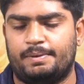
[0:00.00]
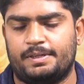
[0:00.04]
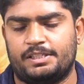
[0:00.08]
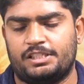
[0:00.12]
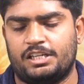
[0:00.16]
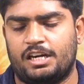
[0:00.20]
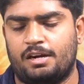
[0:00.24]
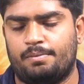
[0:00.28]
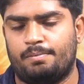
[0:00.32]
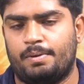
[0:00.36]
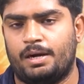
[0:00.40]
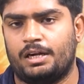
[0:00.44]

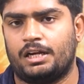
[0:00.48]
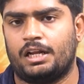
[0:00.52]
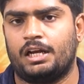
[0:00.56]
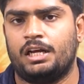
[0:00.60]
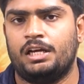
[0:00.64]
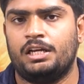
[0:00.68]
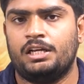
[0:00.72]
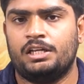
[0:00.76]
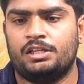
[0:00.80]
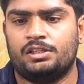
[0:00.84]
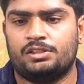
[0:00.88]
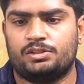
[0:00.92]
స్పెషల్ అనమాట
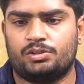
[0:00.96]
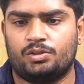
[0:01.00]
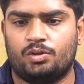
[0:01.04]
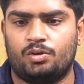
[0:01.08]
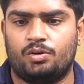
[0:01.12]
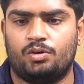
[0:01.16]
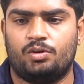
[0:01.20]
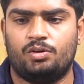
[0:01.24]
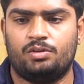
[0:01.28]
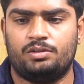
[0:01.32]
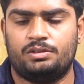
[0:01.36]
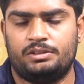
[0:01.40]
సో
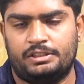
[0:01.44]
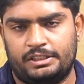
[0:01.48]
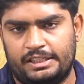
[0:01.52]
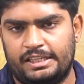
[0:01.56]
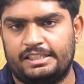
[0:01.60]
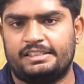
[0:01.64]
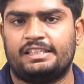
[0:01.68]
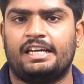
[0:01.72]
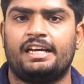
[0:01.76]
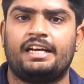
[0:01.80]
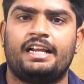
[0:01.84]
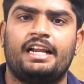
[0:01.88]

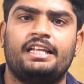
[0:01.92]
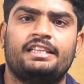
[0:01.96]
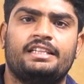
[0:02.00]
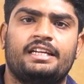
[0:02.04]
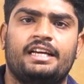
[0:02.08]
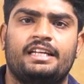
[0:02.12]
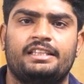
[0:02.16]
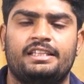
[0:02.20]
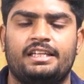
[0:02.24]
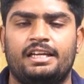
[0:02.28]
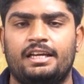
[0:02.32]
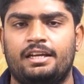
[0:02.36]
ఈ
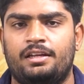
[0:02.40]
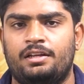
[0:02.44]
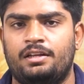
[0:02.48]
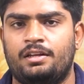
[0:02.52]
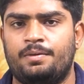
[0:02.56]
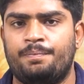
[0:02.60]
సంక్రాంతికి అయితే